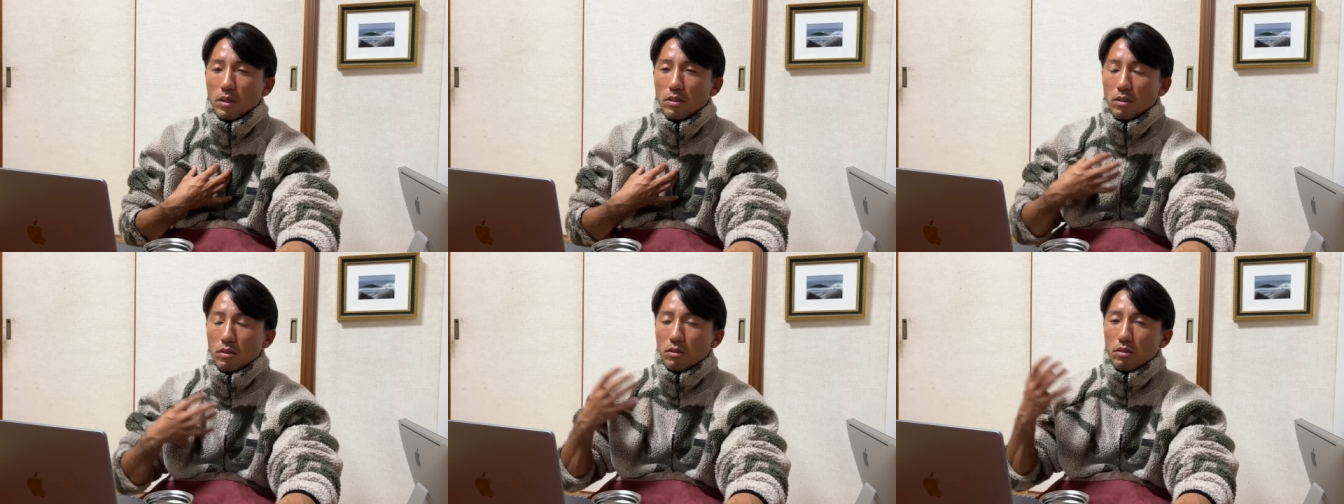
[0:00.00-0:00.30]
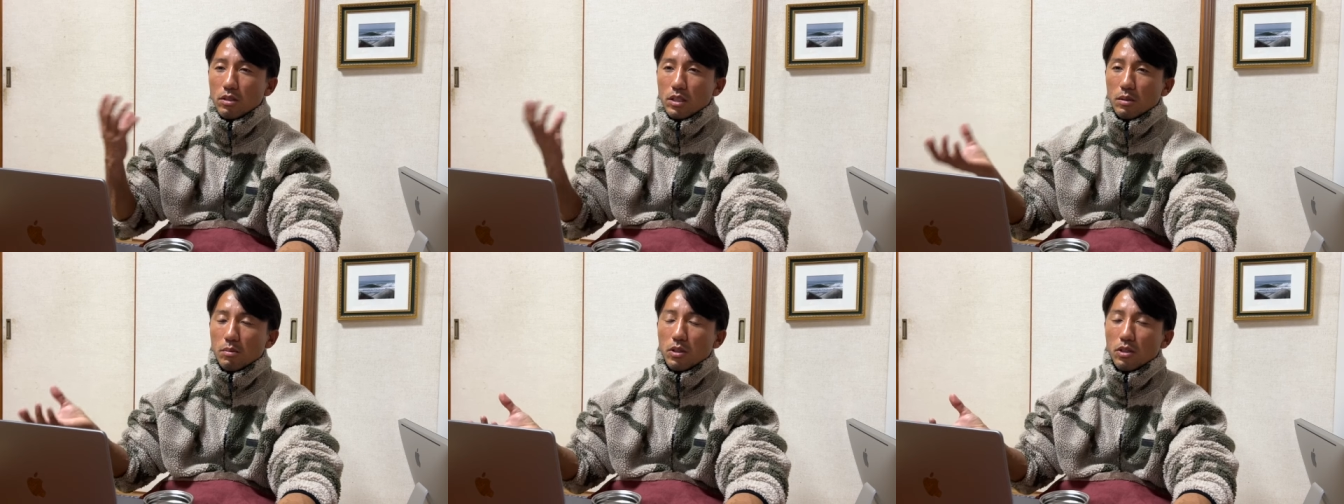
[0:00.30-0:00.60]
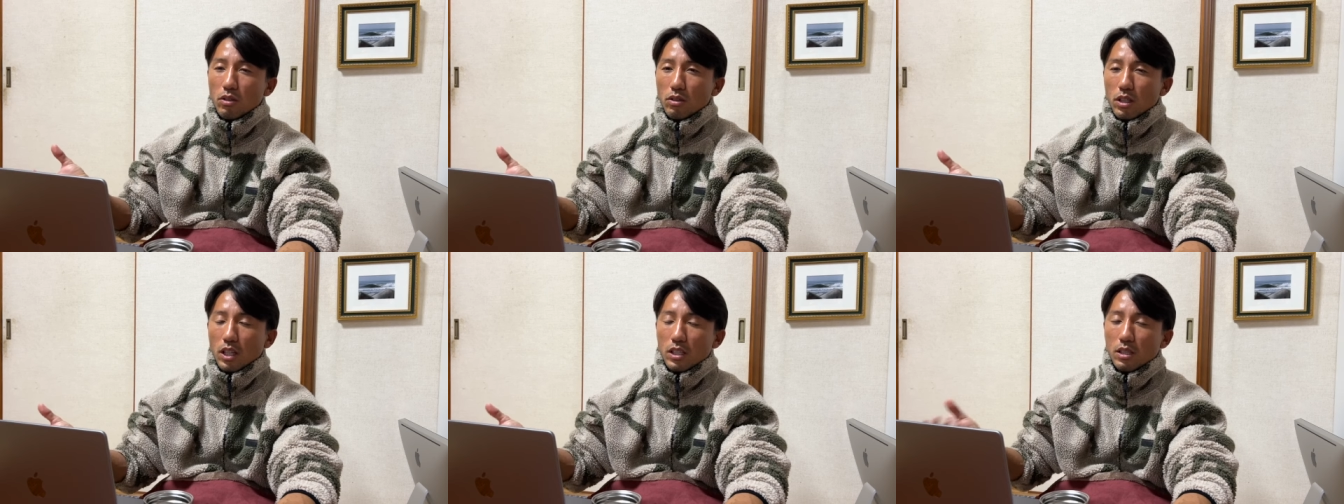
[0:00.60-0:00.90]
その釣り人
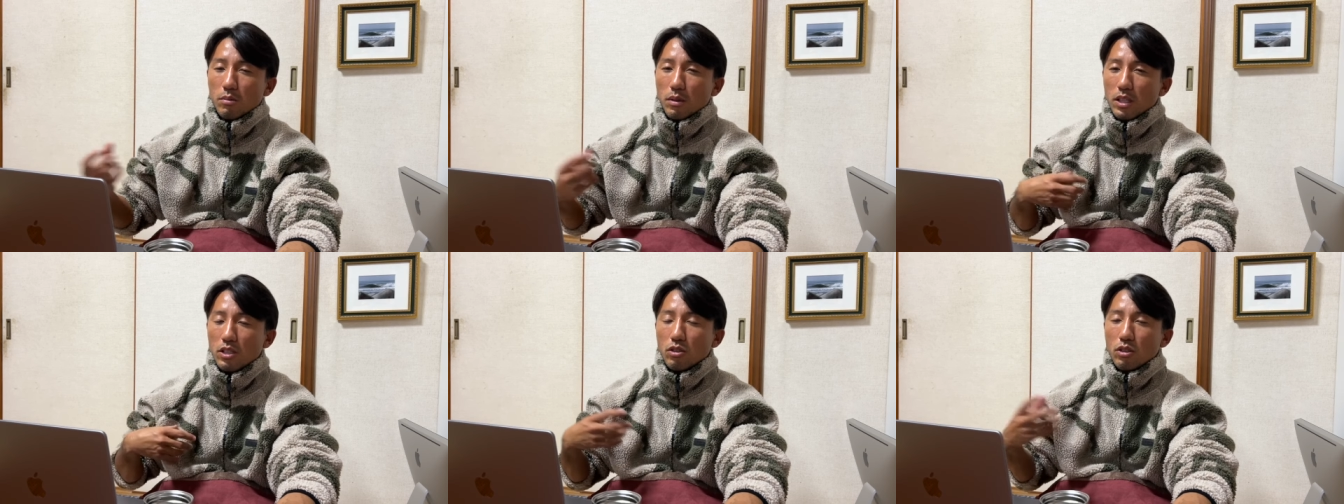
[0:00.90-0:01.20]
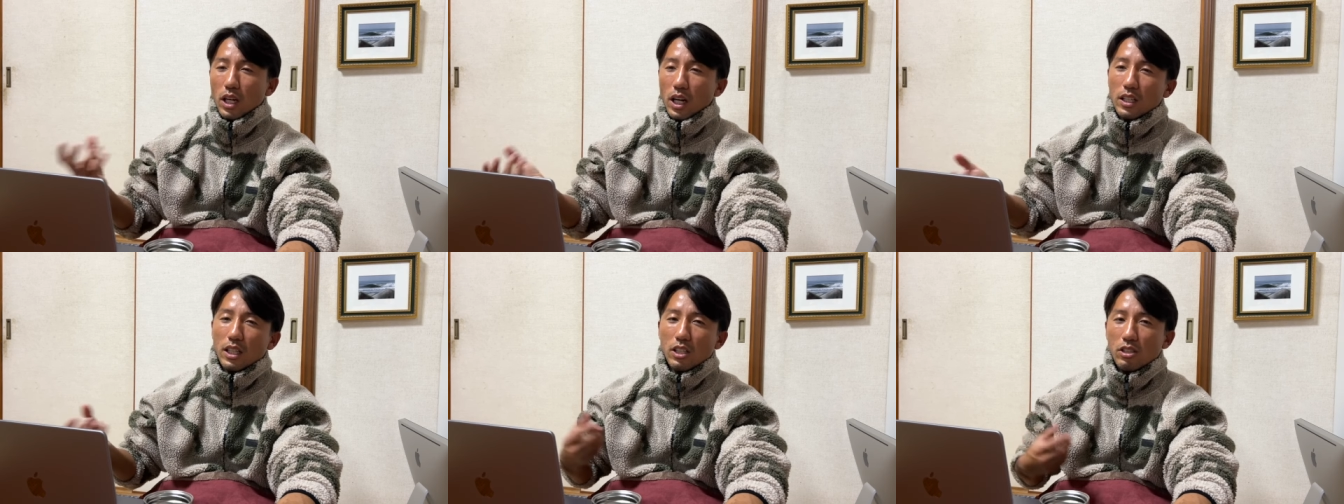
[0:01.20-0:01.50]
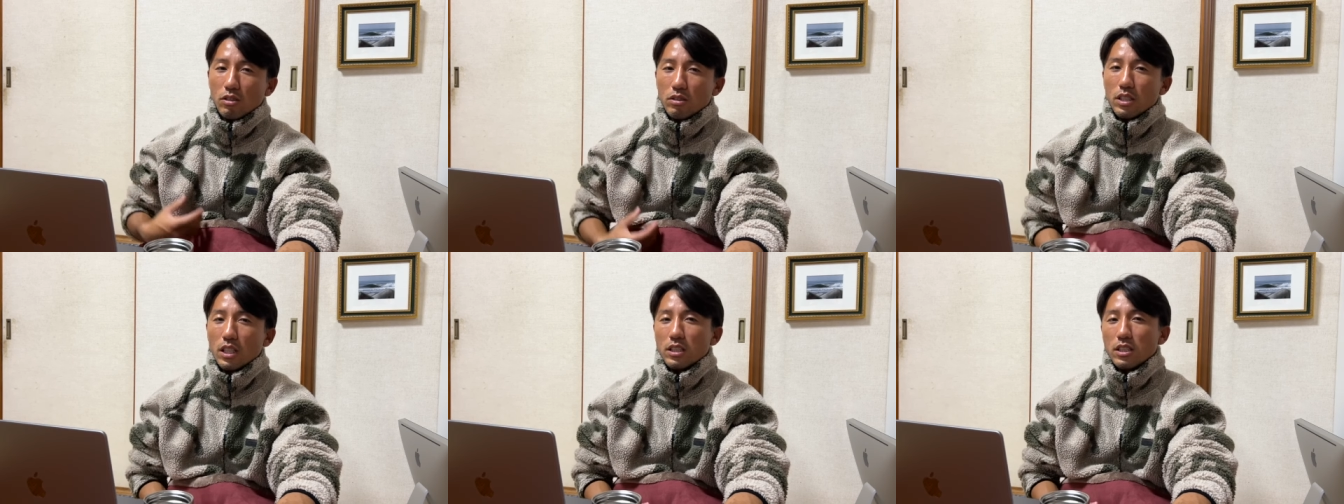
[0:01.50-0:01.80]
の立場でちょっと話
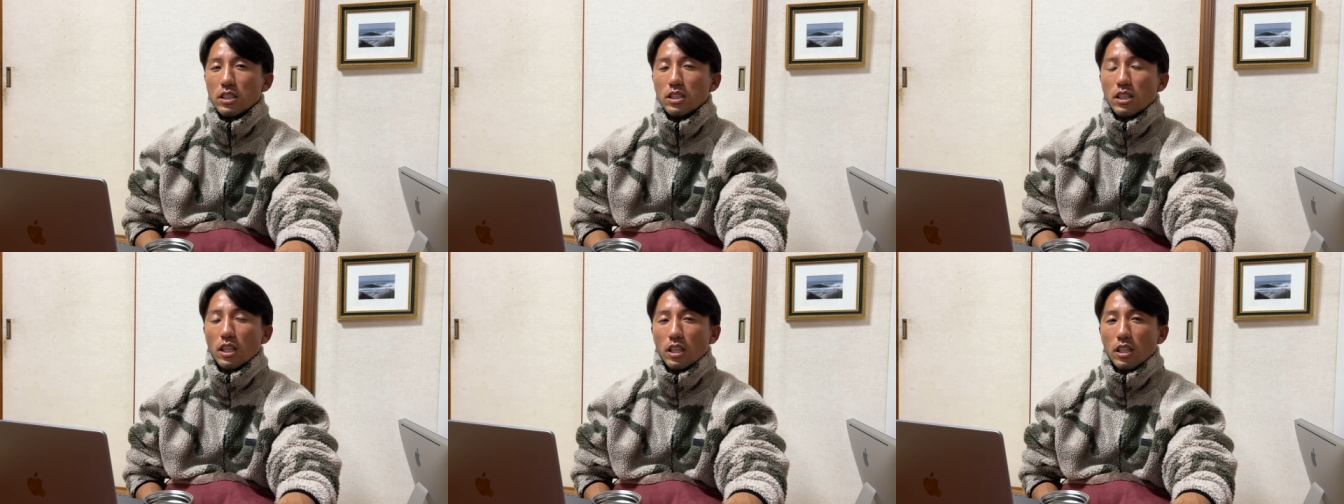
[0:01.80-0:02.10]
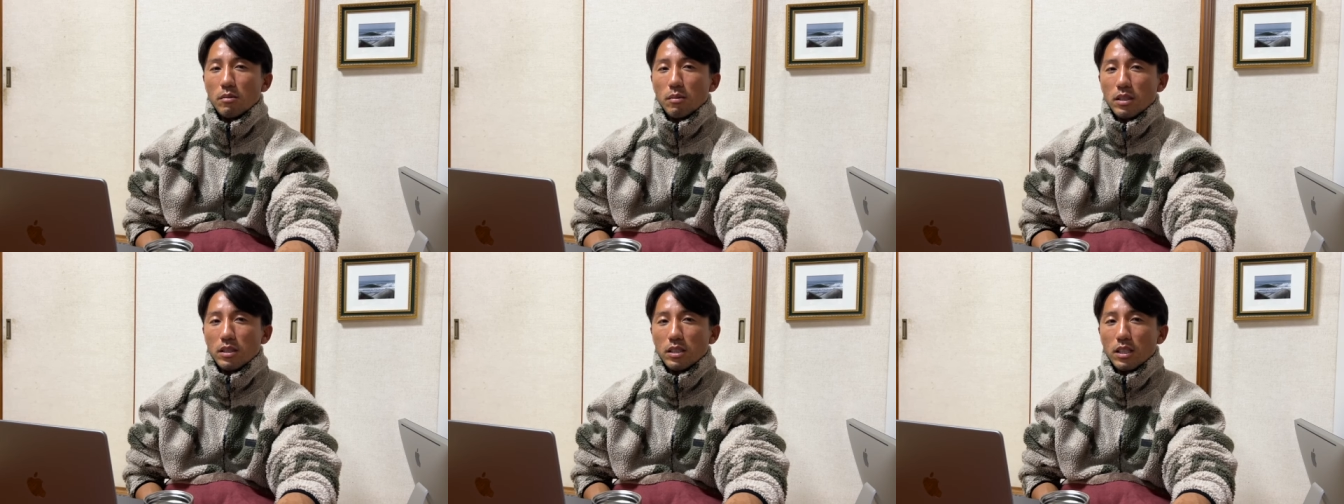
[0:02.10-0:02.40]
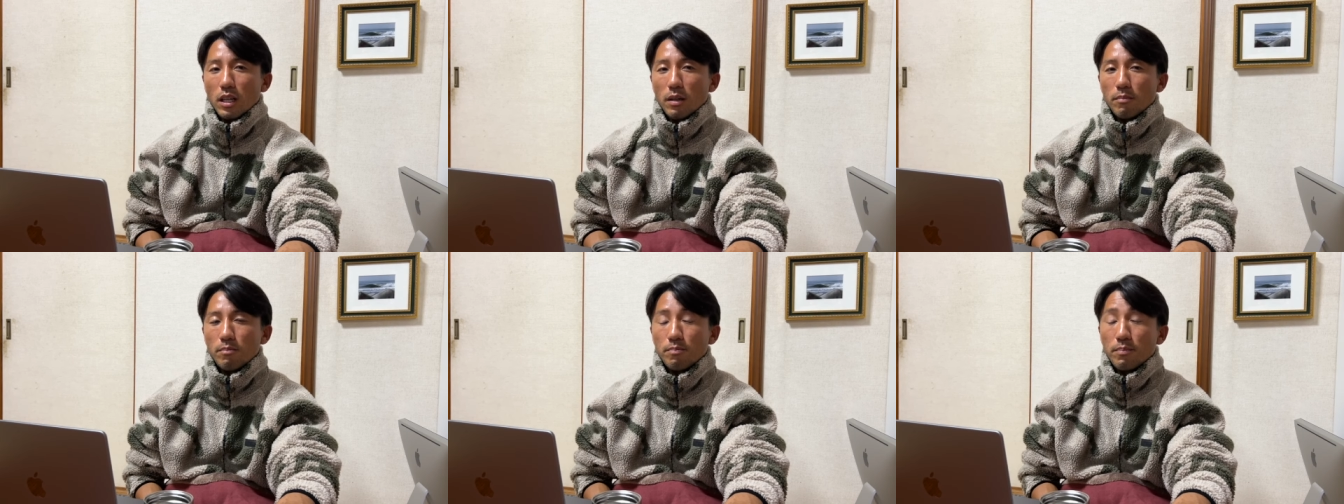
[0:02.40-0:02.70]
をさせていただきました。